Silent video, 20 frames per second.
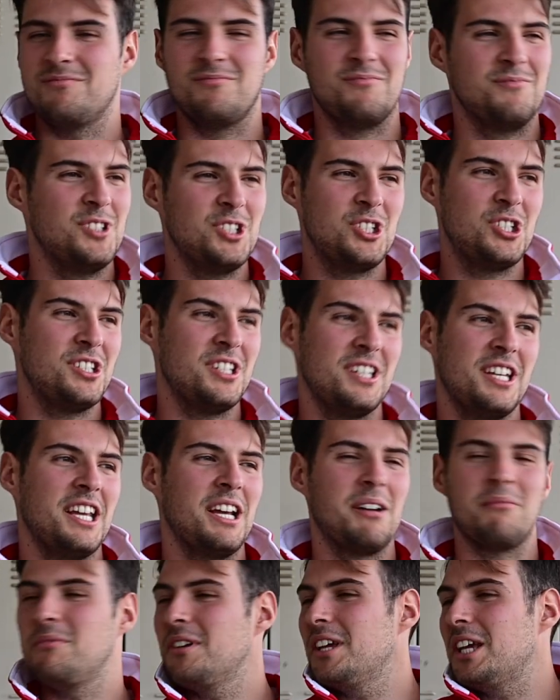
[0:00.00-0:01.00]
ti si
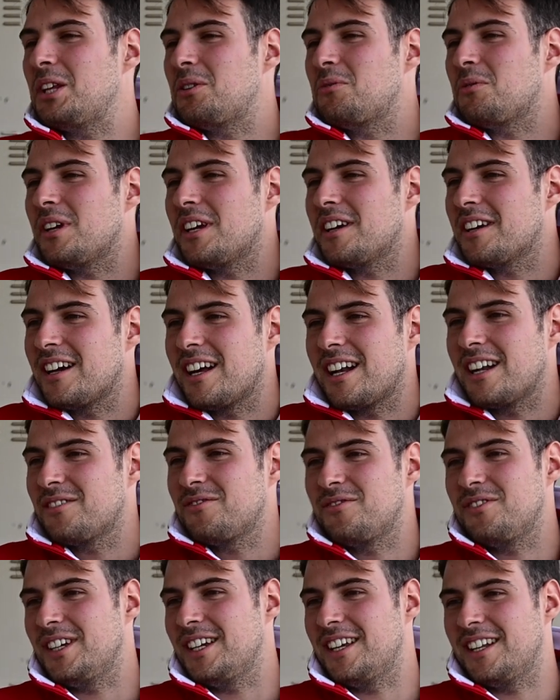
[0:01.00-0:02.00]
abitui alla
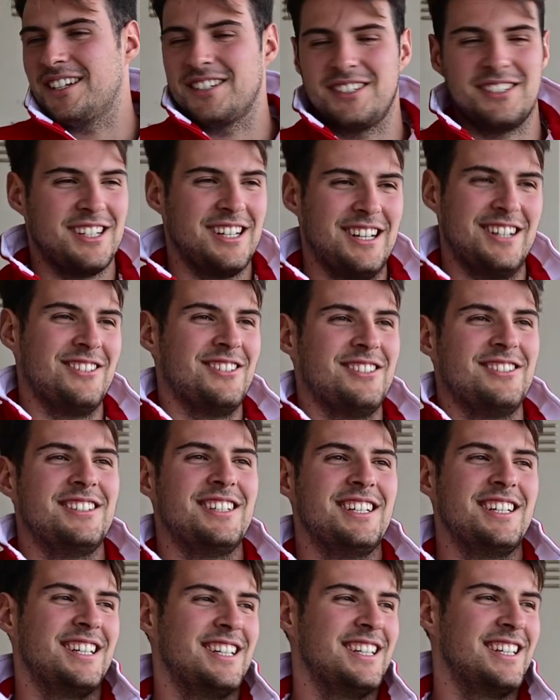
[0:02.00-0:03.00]
fine, cioè non...
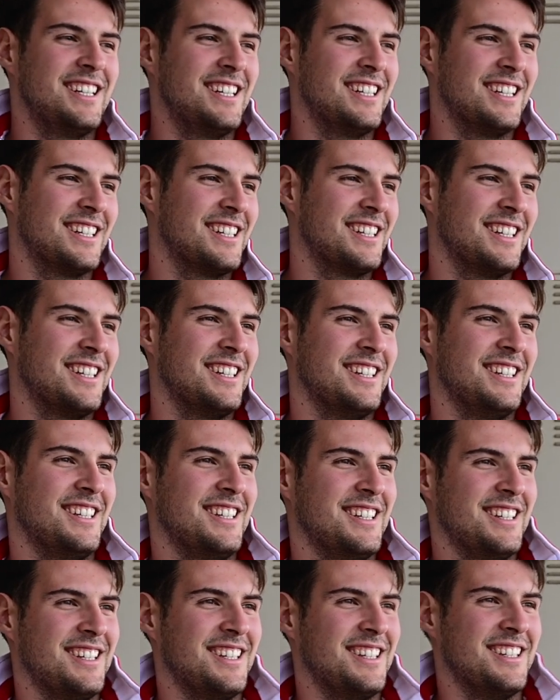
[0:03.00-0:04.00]
È
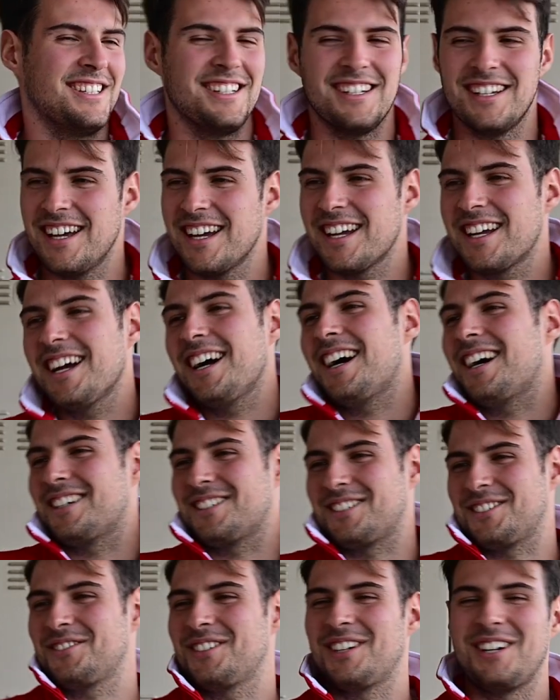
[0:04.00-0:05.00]
è
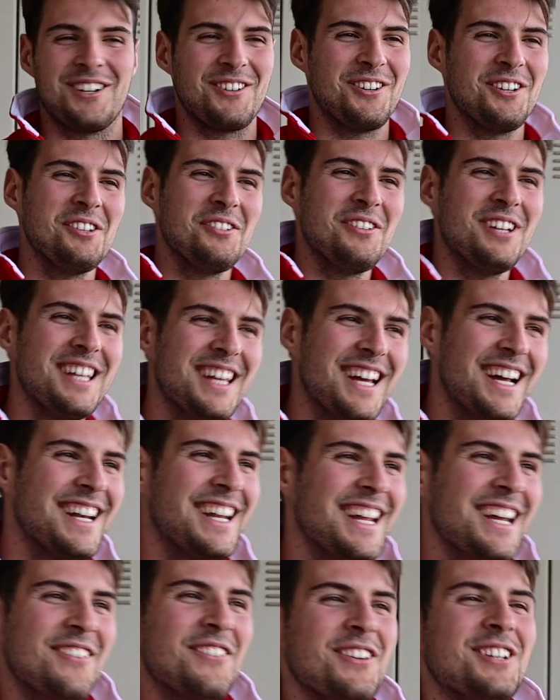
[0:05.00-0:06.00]
casa, però. Quando vedi la
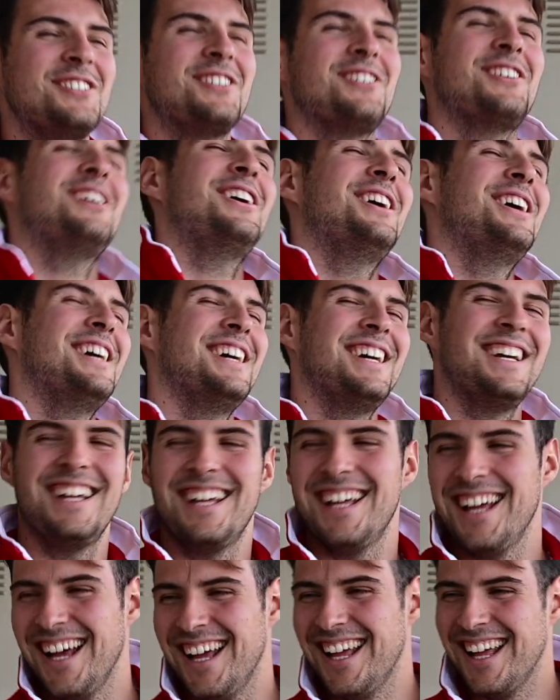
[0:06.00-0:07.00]
neve dici...
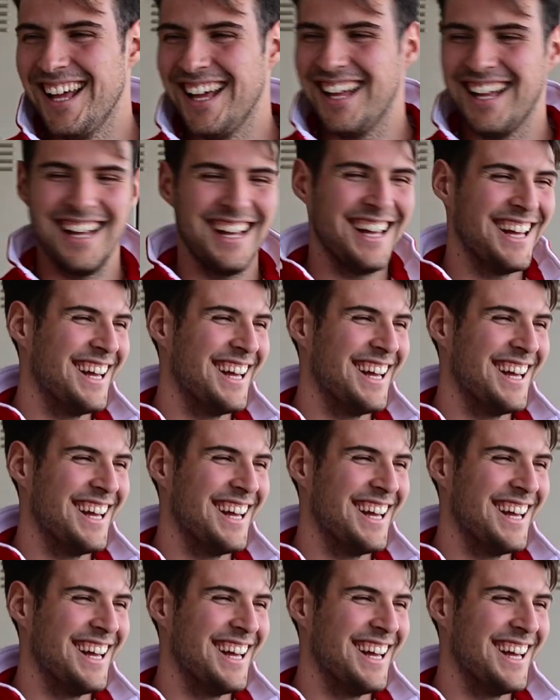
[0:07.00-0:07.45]
Oh.